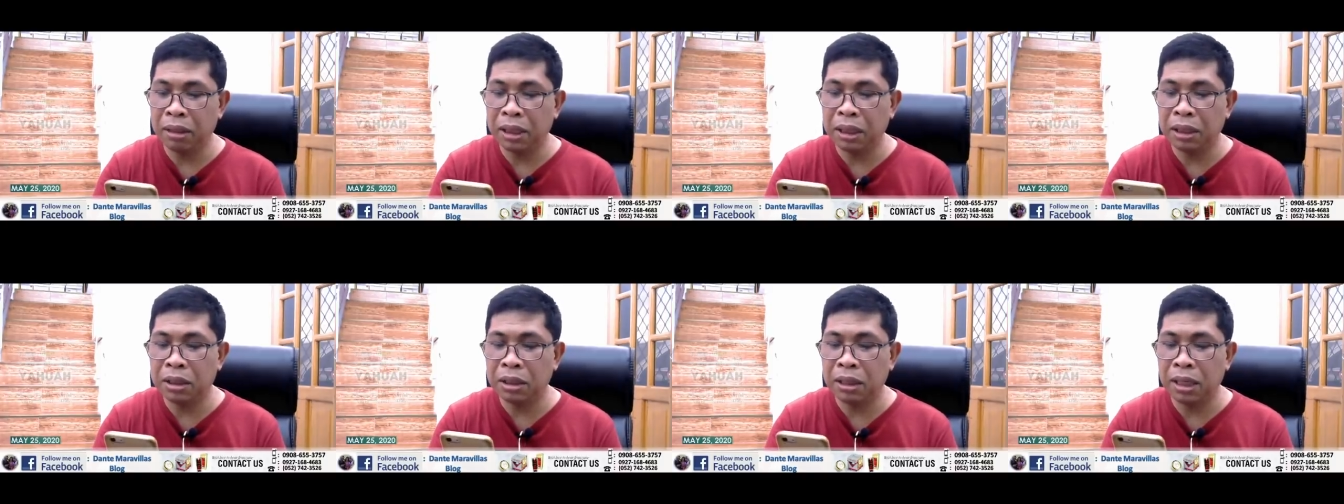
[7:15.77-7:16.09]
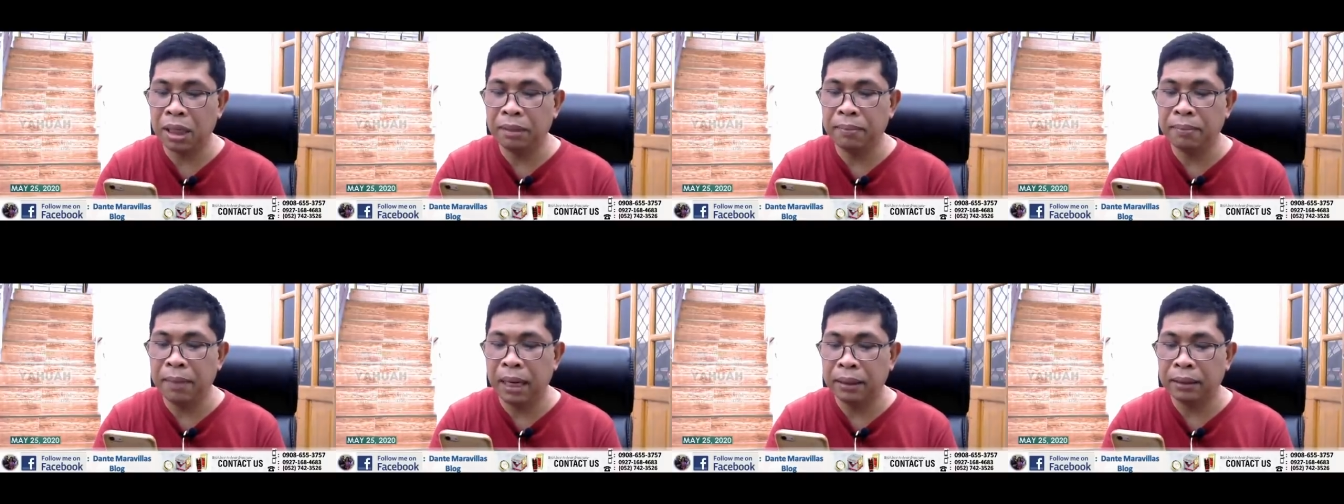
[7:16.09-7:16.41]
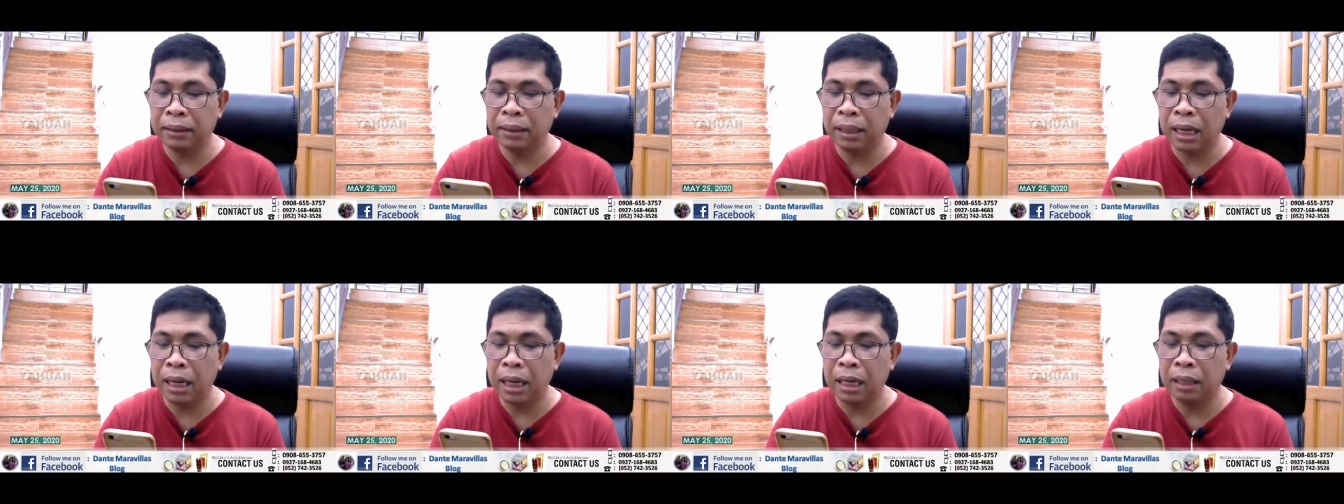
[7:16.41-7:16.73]
Richard
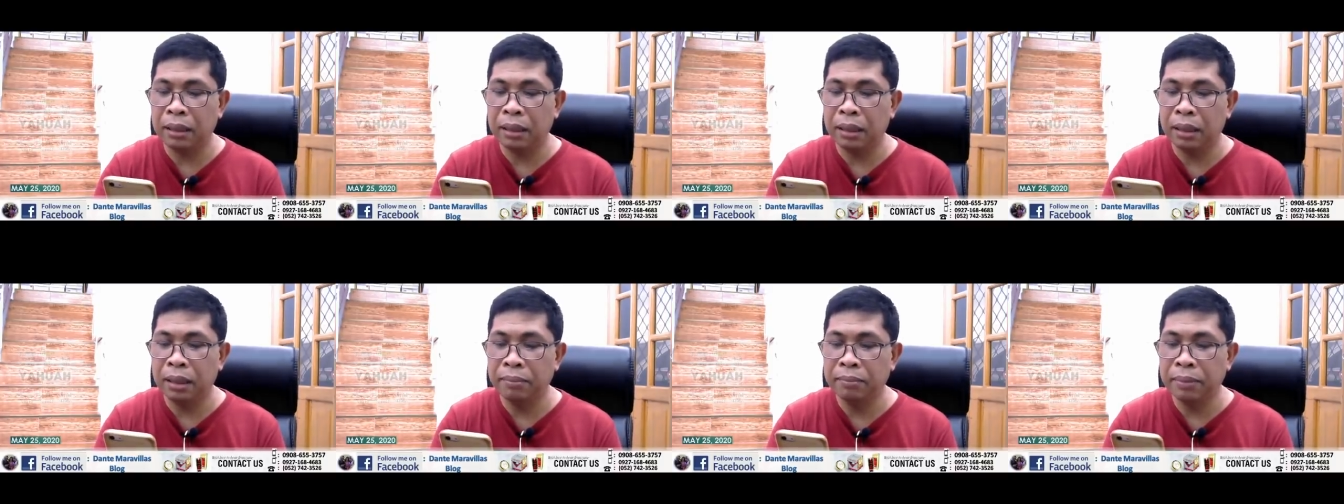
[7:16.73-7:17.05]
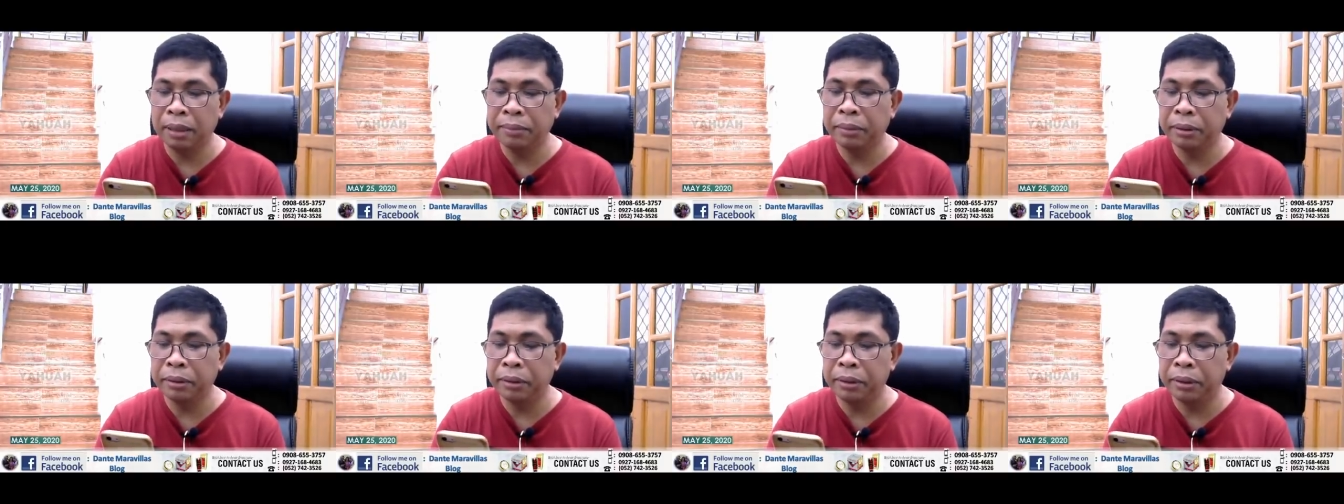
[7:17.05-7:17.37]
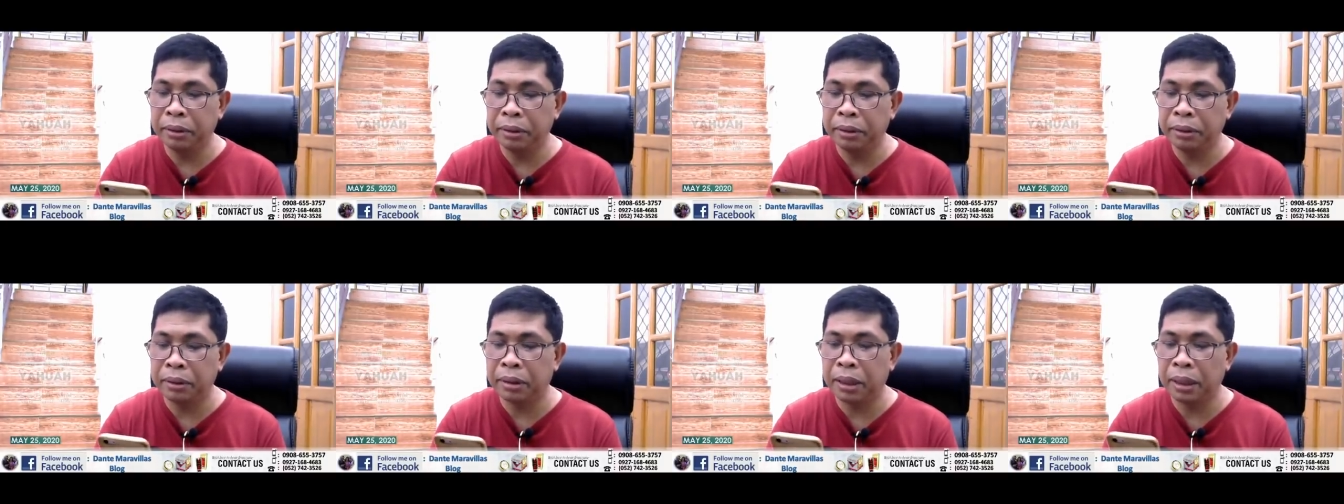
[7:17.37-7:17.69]
Mata ang
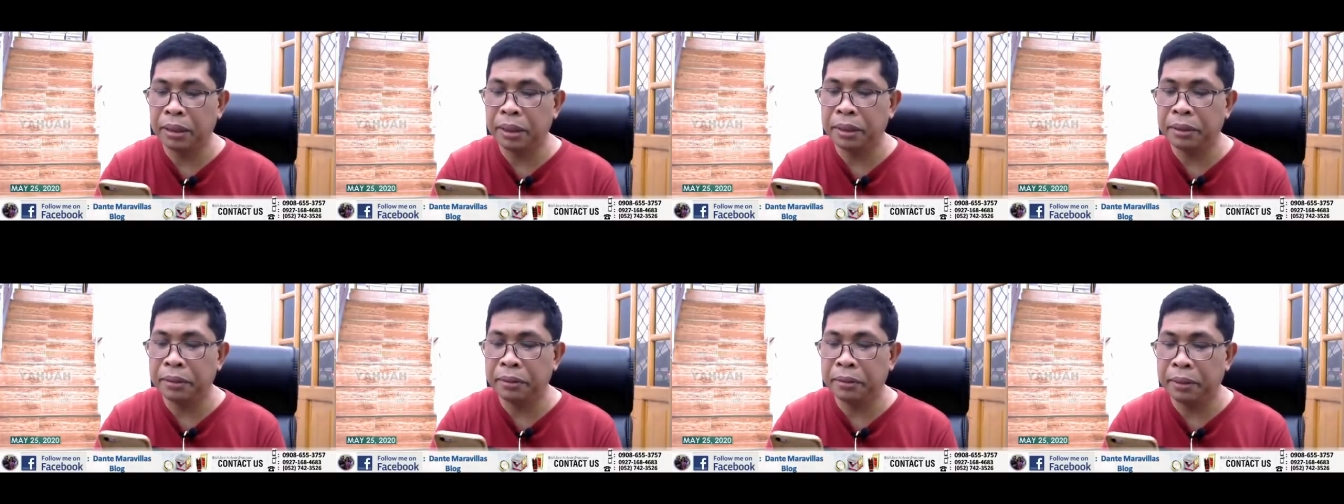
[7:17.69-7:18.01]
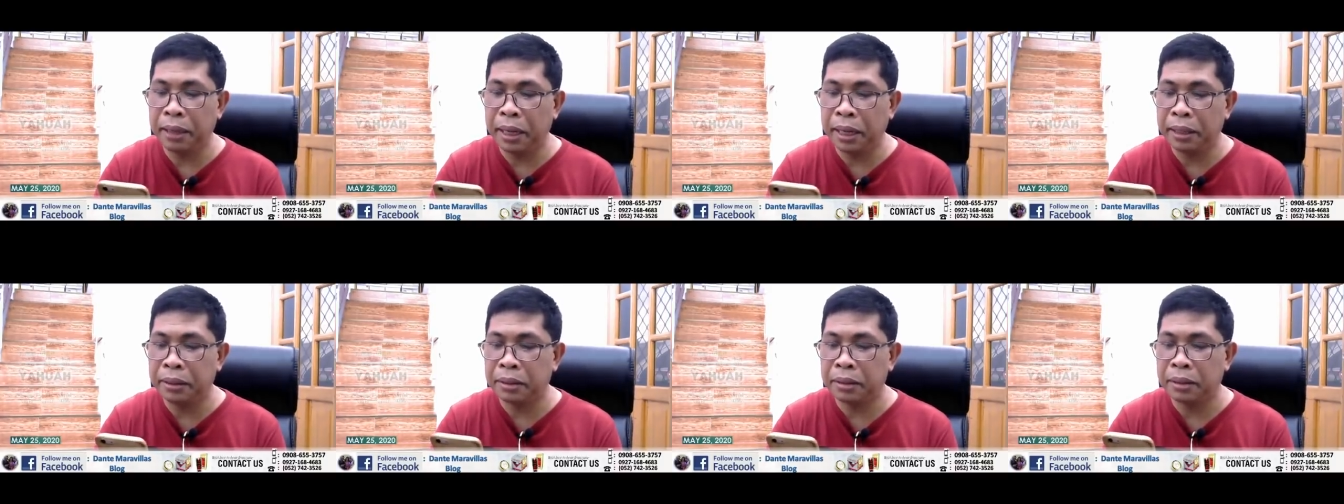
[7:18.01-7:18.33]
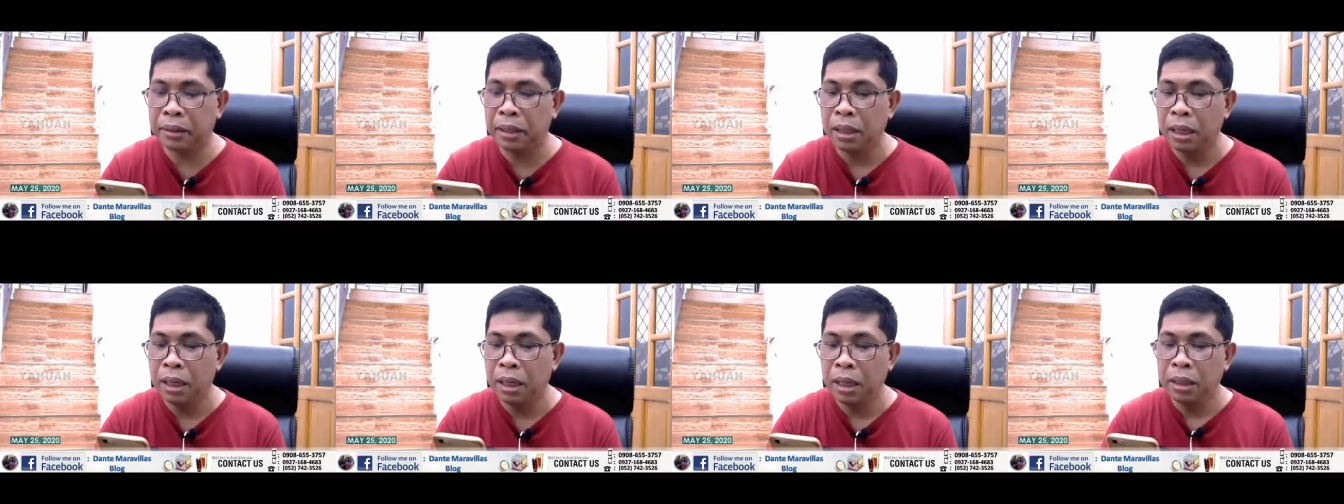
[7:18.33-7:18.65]
mamuno sa
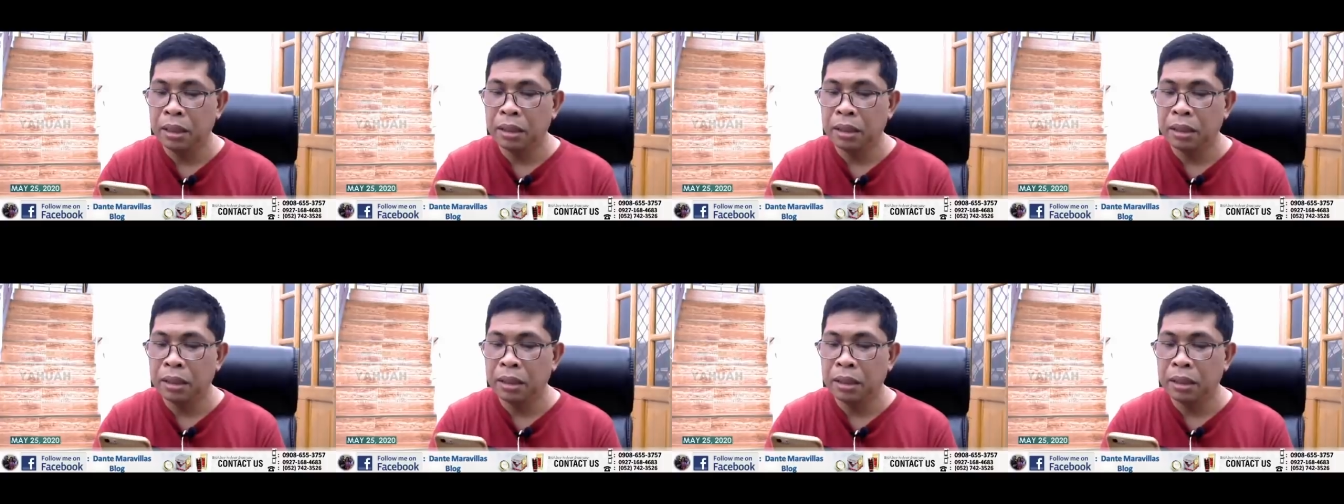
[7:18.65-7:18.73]
DOH